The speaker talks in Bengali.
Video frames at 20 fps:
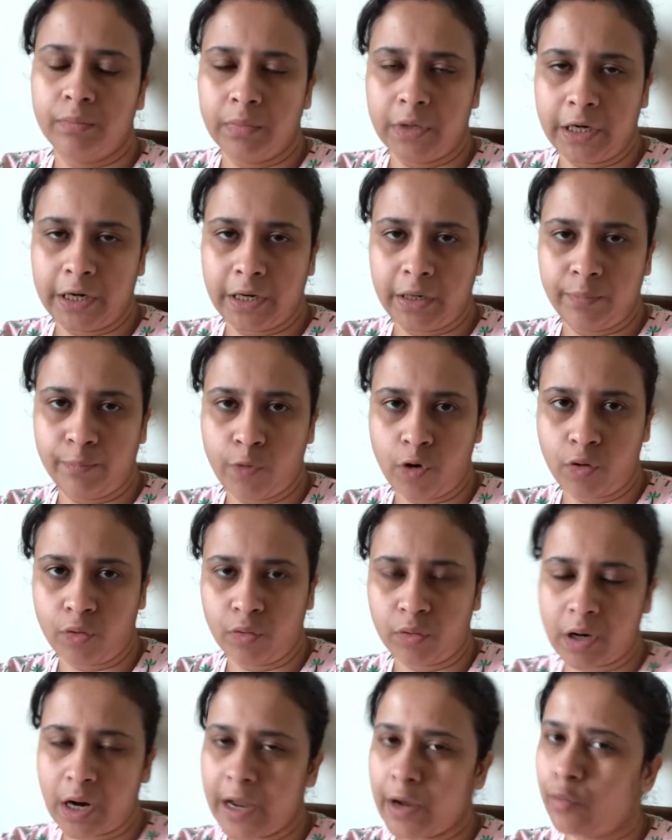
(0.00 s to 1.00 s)
মানে
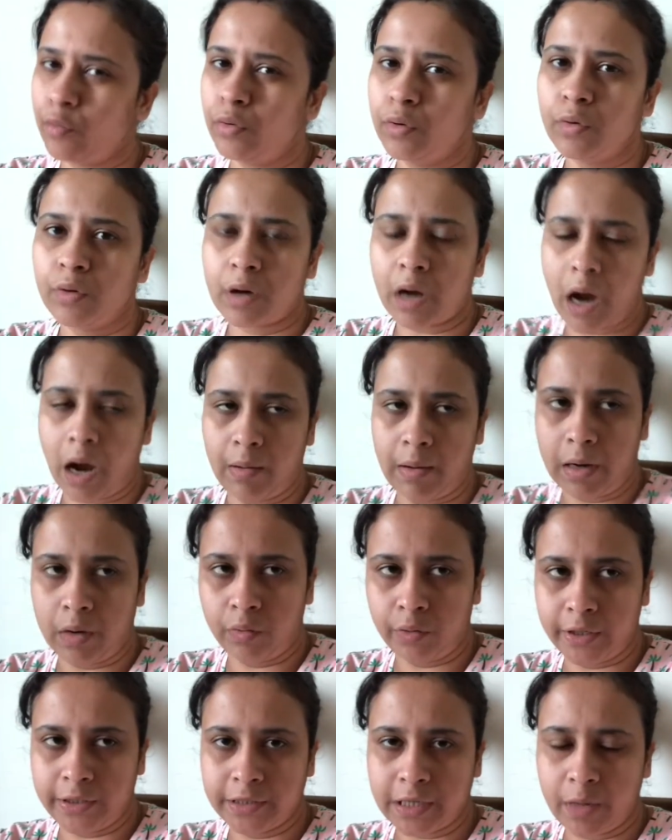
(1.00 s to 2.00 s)
পরোটা এগুলোর খাওয়া
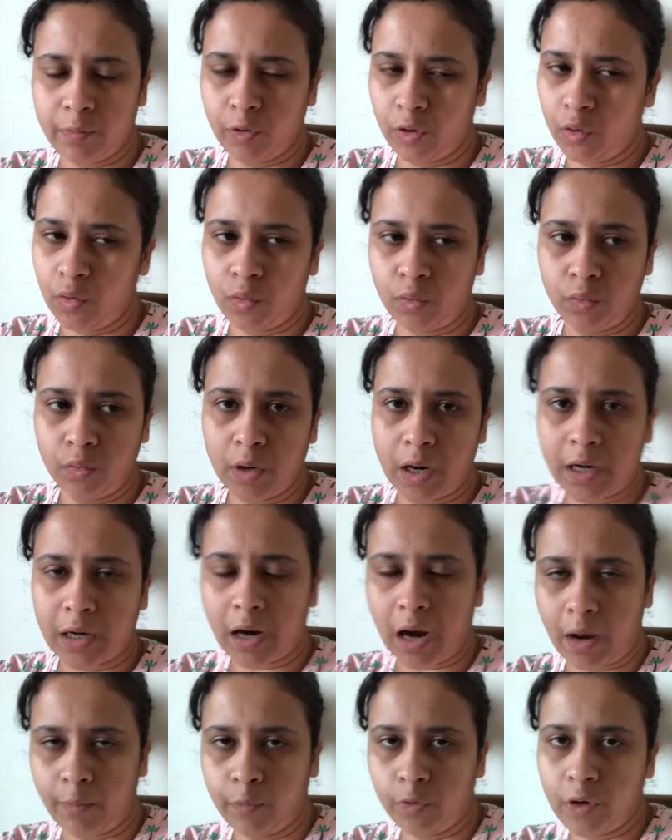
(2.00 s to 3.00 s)
হয়ে যায় বললো ওগুলো আর
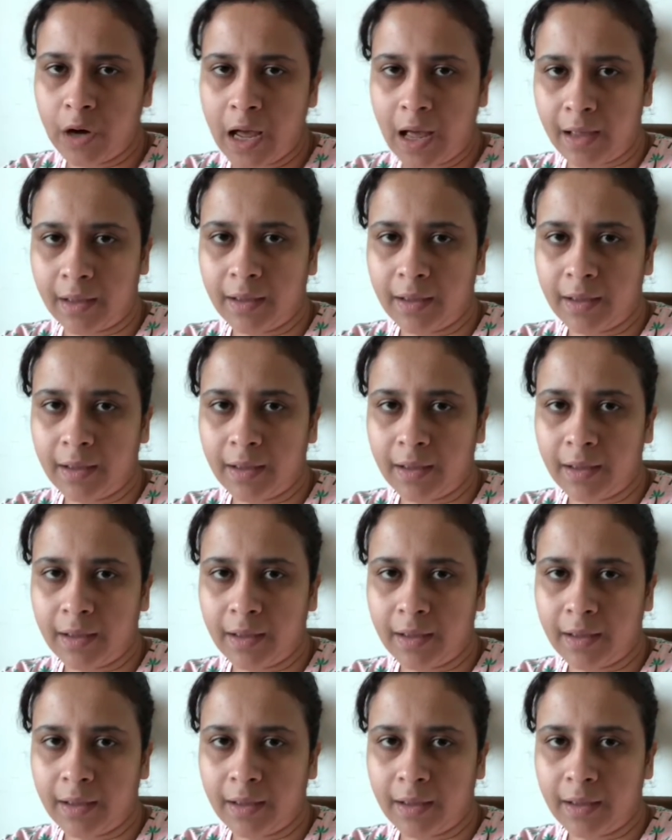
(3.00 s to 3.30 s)
খাবো না